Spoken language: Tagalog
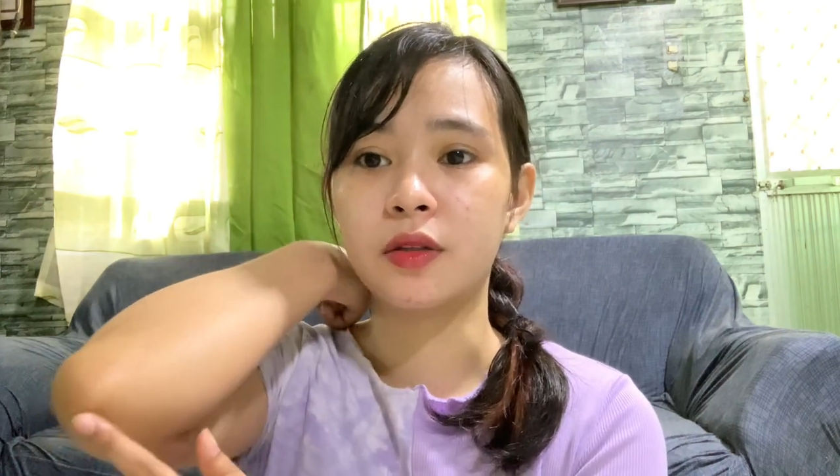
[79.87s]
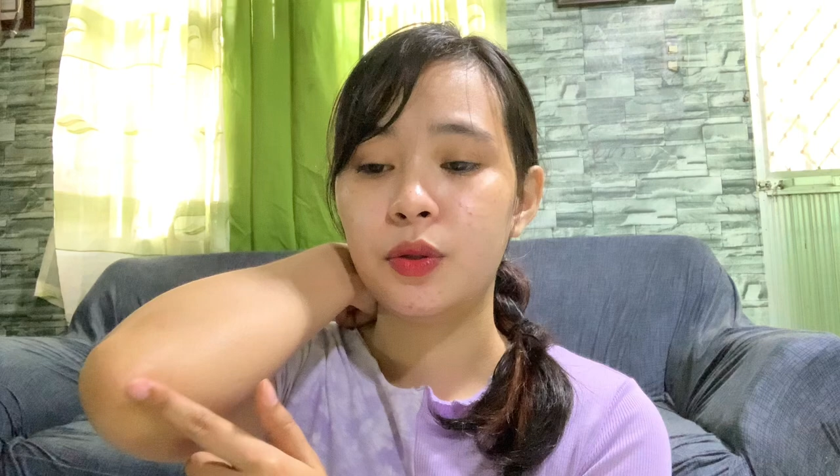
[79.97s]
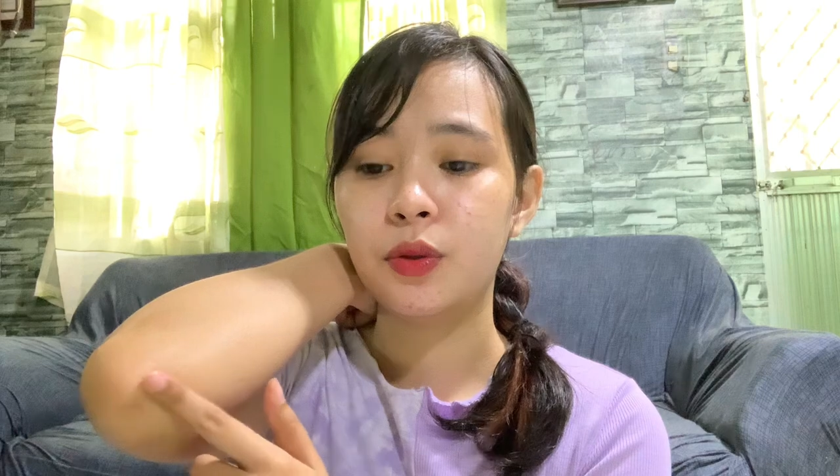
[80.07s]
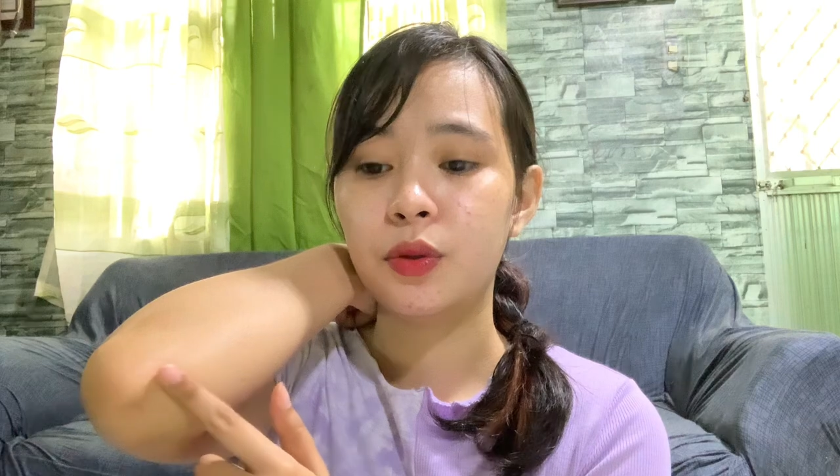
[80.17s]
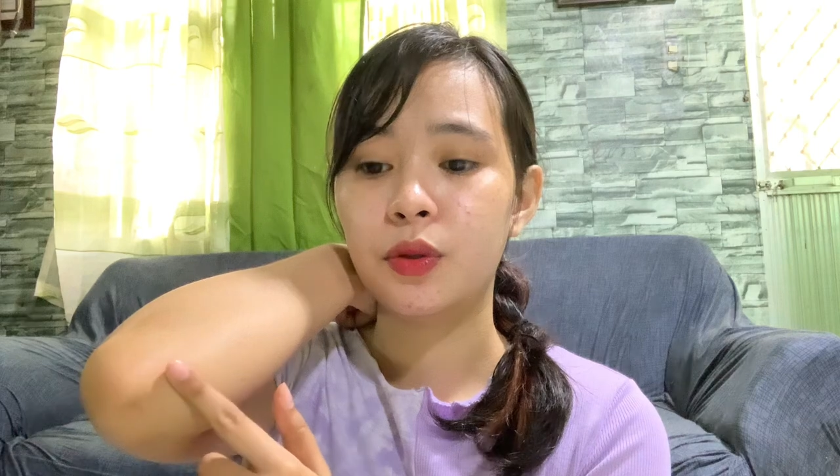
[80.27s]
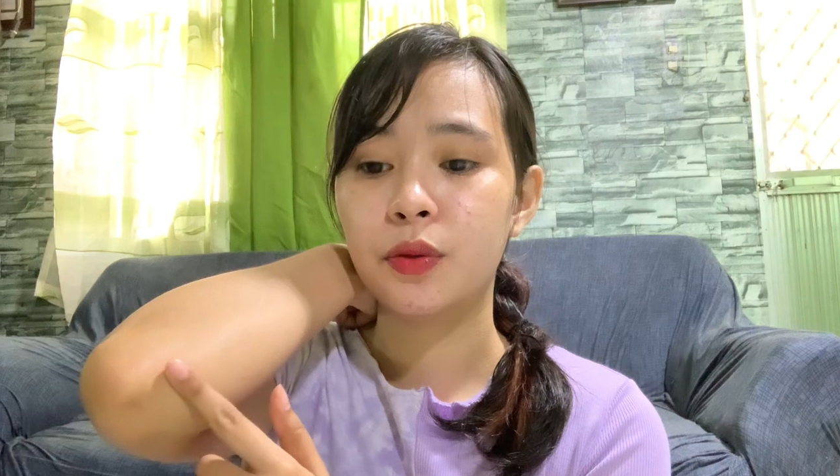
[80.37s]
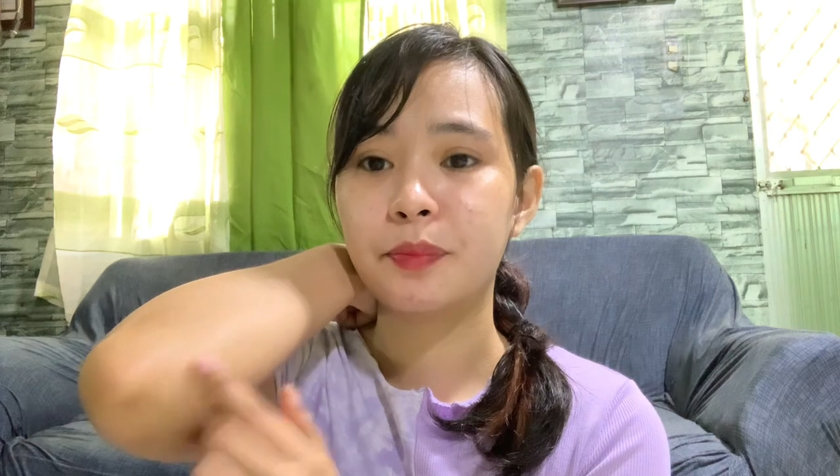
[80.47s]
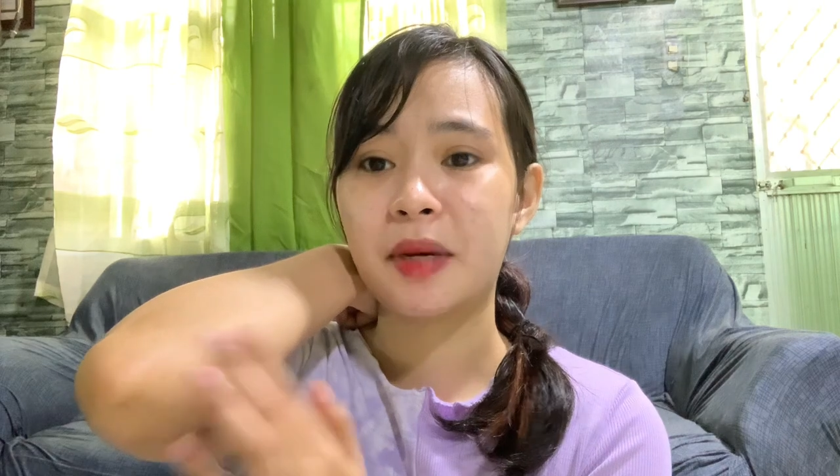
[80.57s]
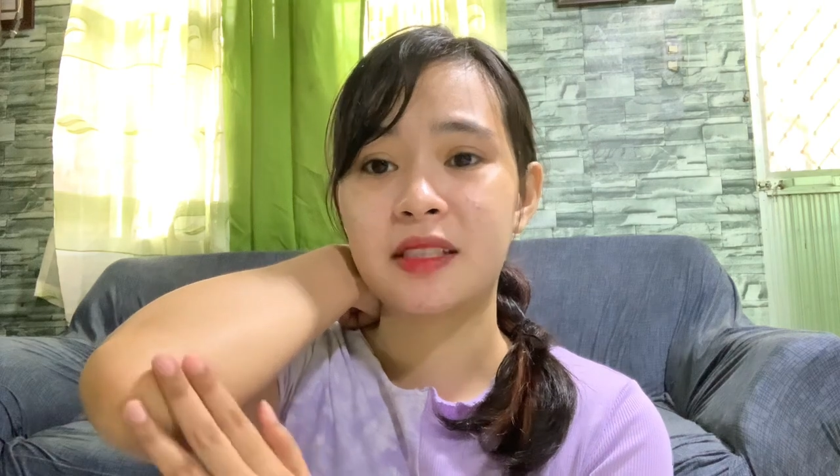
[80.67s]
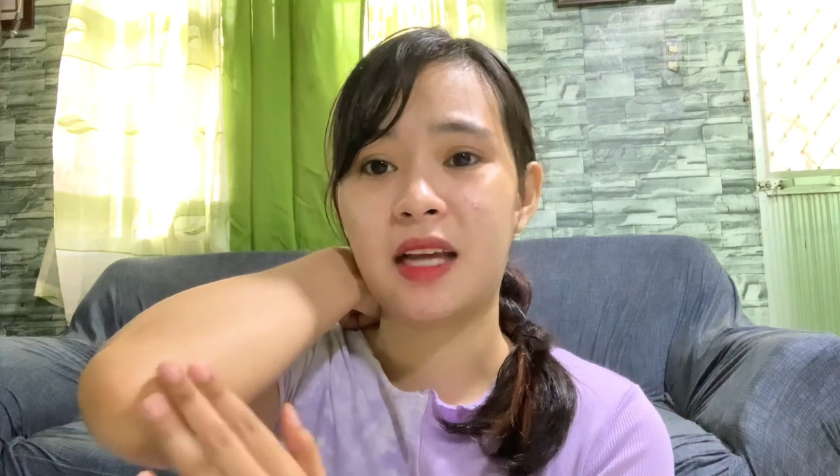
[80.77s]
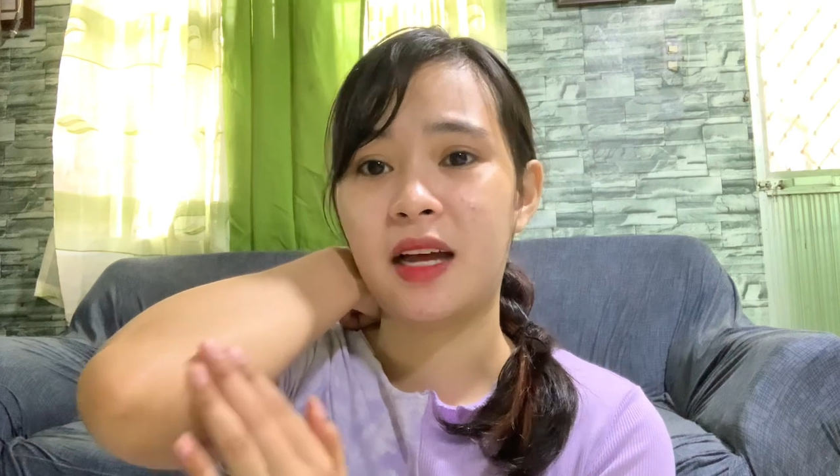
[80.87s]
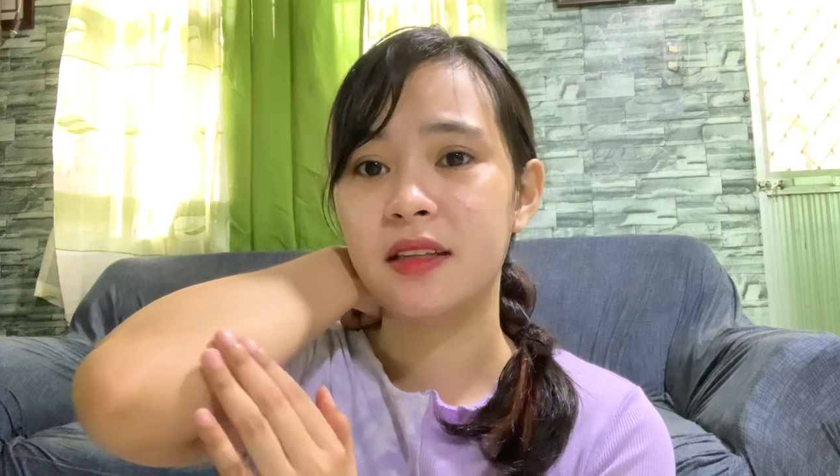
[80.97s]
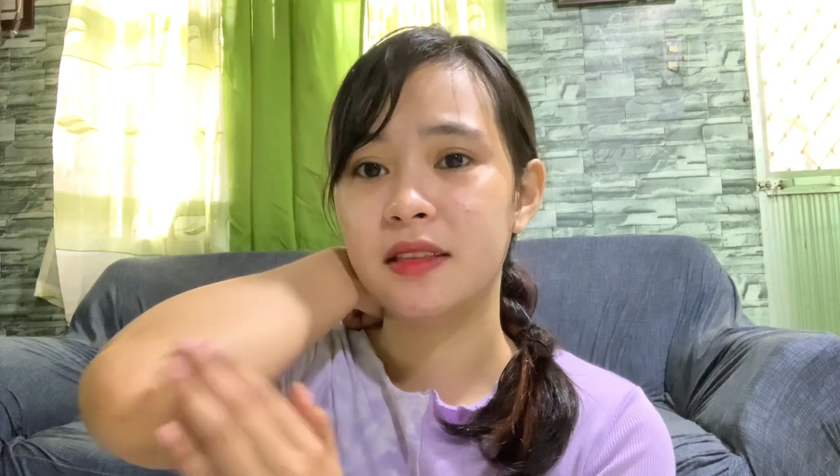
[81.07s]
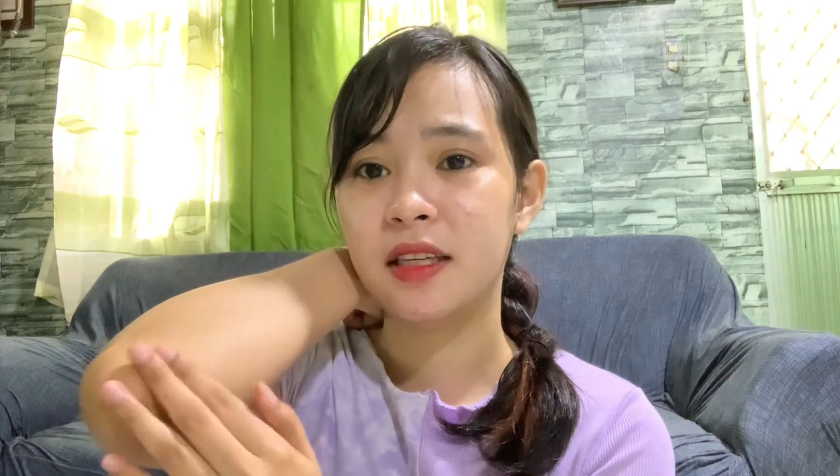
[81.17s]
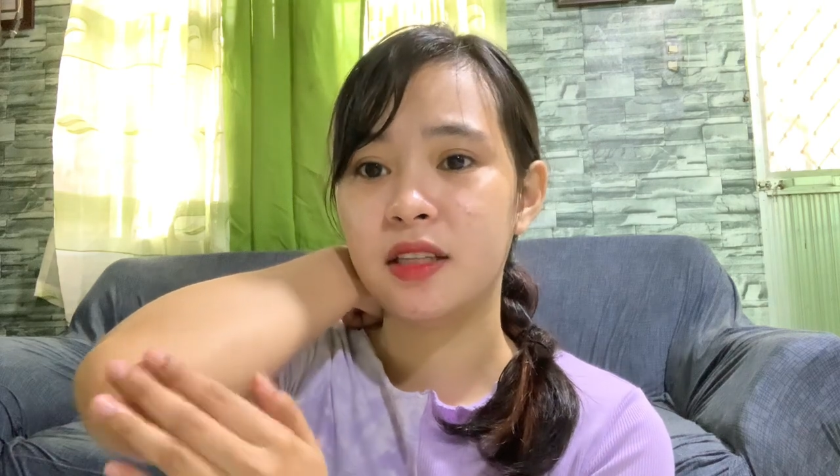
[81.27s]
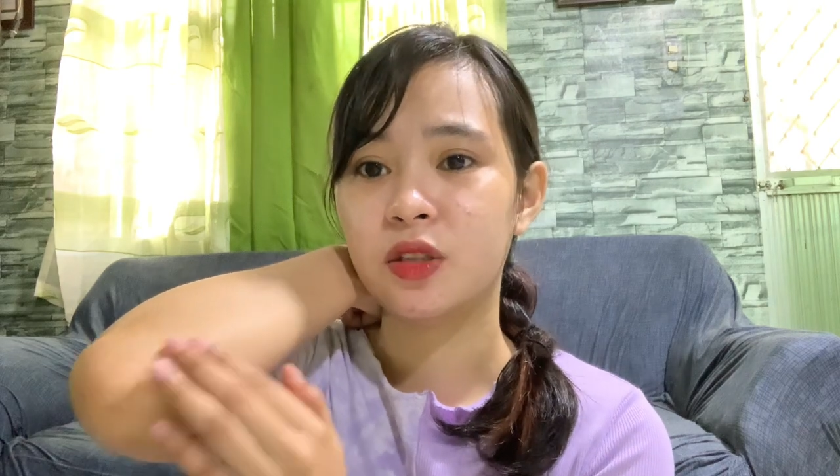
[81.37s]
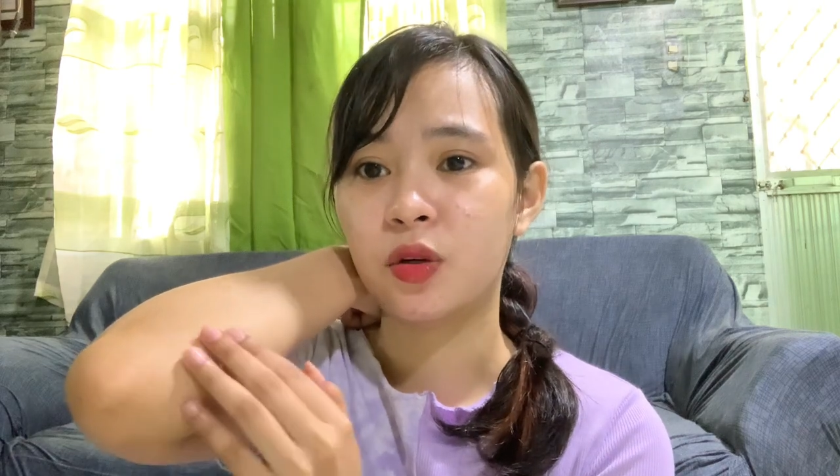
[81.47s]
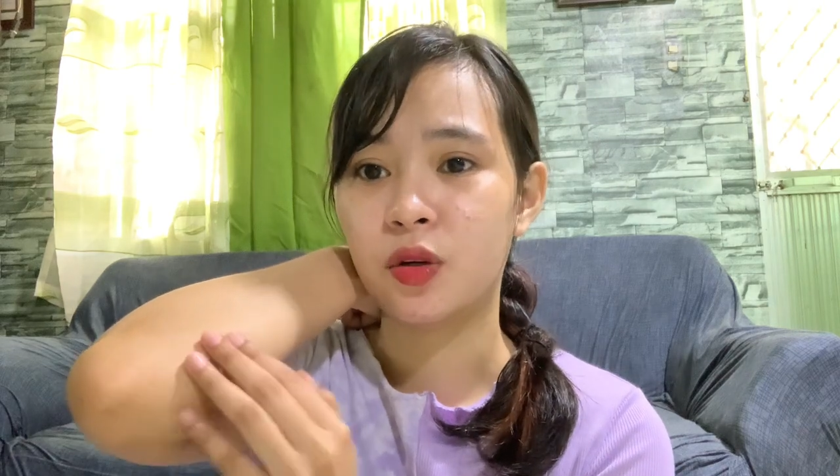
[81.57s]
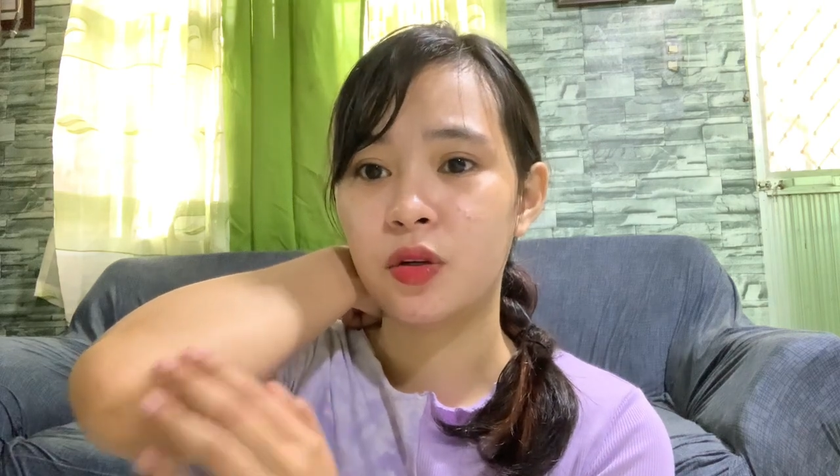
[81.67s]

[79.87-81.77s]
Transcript: yung pasa dito.